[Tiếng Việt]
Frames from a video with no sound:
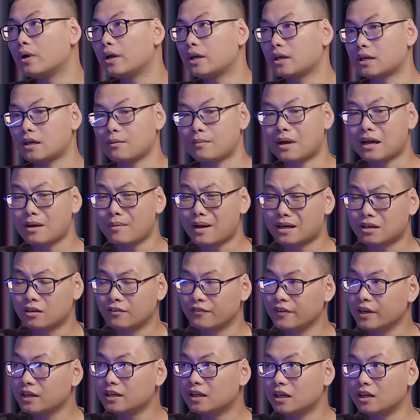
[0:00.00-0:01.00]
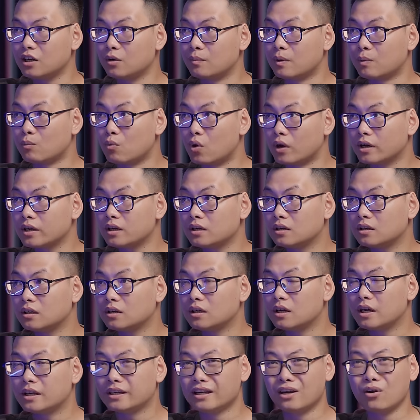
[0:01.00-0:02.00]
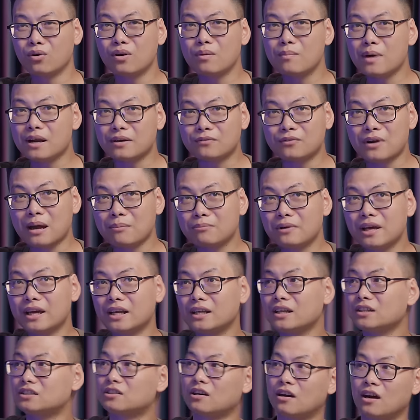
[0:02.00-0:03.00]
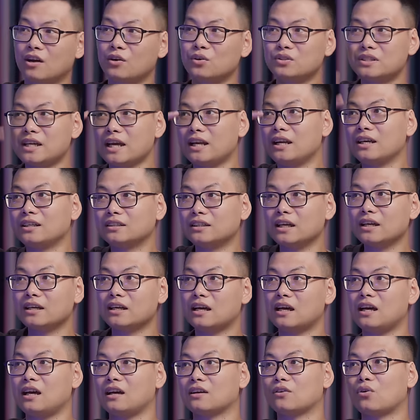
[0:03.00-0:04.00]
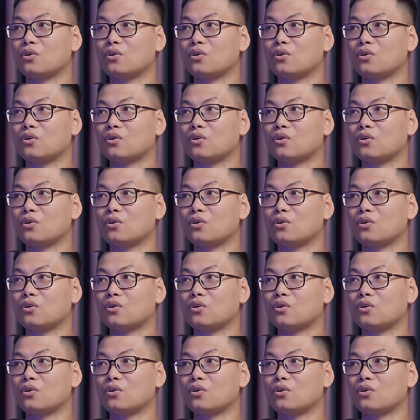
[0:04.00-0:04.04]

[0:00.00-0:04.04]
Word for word: ấy, mà các bạn cứ viết cái điều mình muốn ấy, đến lúc các bạn rap lên ấy, trời ơi nó chạy linh tinh à.